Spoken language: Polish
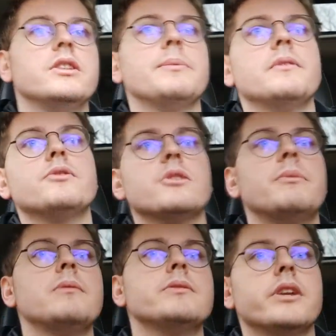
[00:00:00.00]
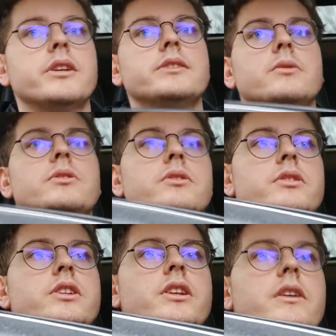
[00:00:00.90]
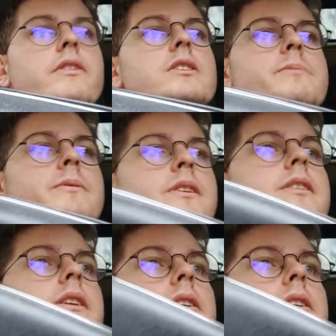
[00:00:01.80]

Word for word: czy na pewno wszystko mam z checklistą. Dzisiaj nawet nie sprawdzałem